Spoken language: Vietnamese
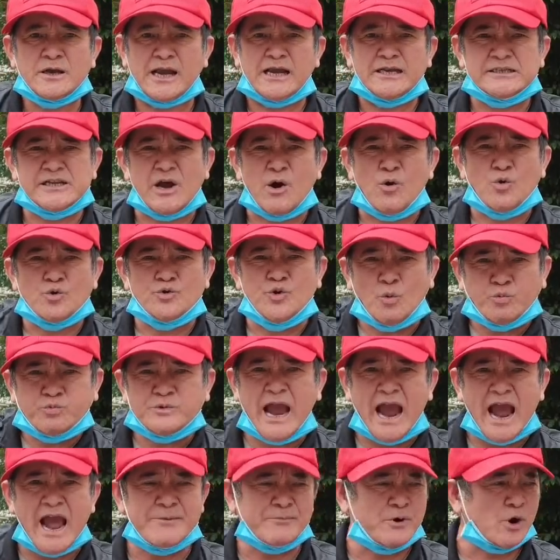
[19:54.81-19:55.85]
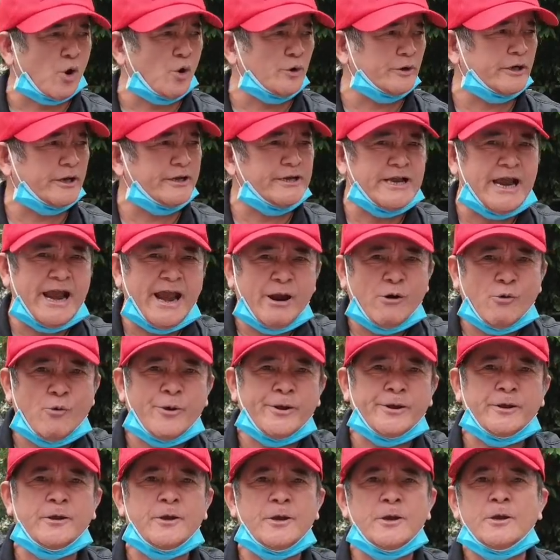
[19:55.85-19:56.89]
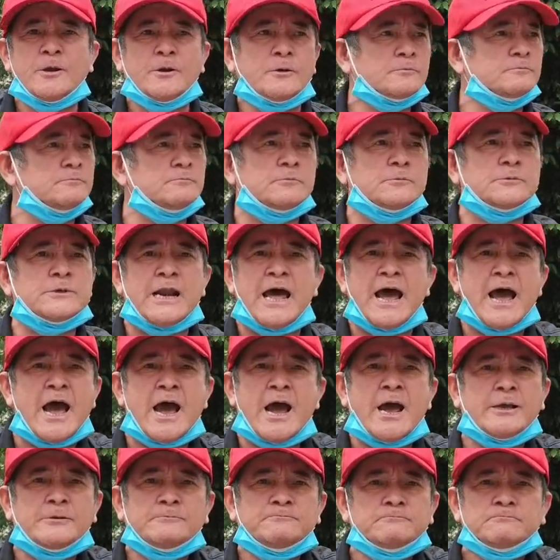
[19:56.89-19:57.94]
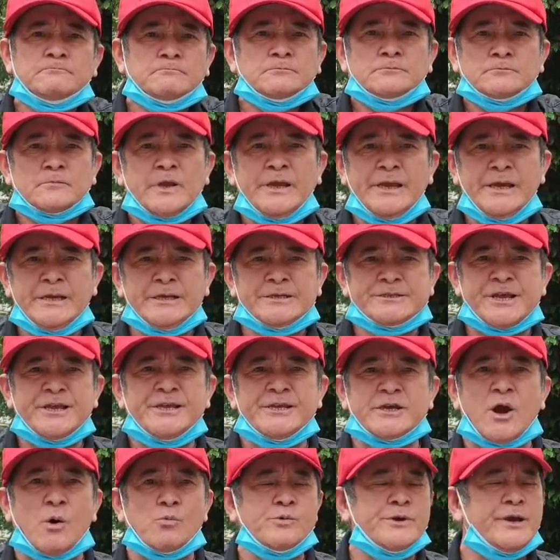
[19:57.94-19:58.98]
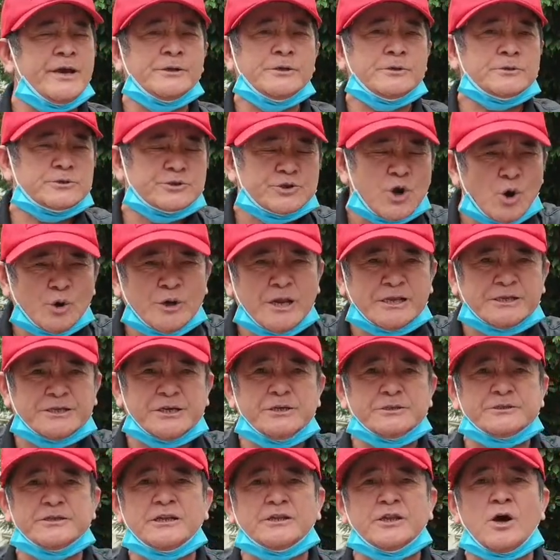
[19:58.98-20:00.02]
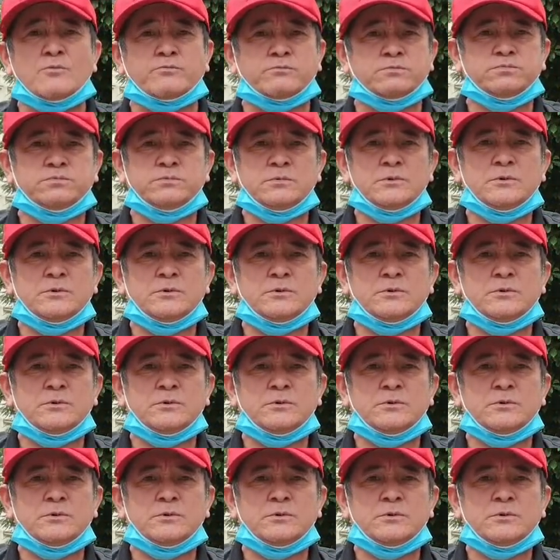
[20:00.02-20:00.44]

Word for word: Cái giàu nhục nhã và còn cái nghèo ấy ừ, là hy sinh cống hiến cho lịch sử dân tộc.